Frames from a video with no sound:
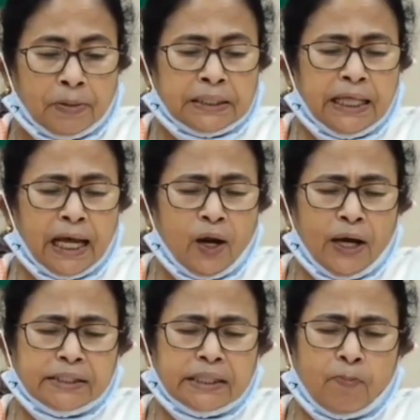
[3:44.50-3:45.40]

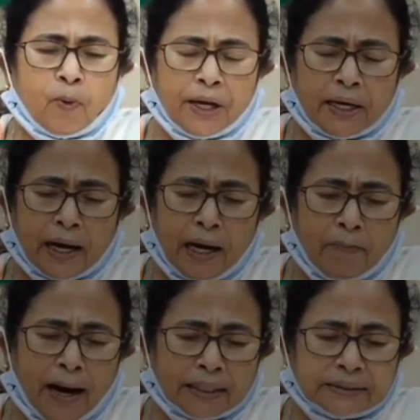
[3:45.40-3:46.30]
বিদ্যালয়ের যে পরীক্ষার
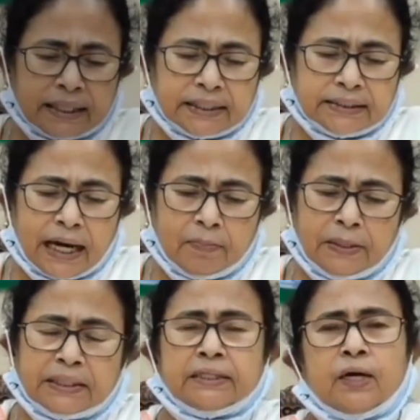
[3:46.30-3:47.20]
মার্কস আছে তার
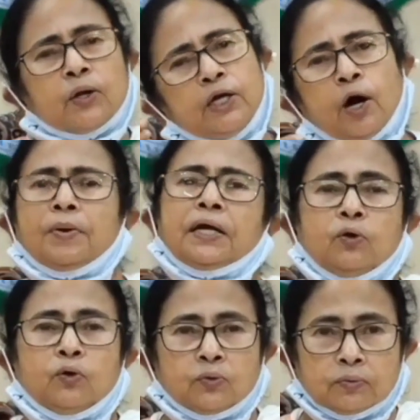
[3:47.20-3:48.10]
ভিত্তিতে হলেই হবে
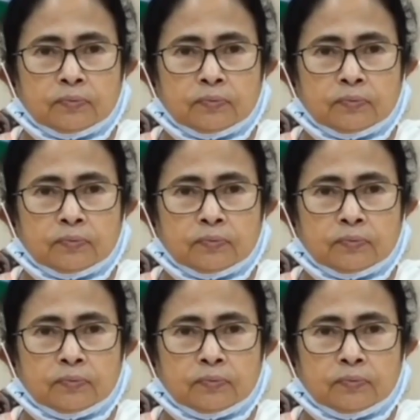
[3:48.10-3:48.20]
এগুলো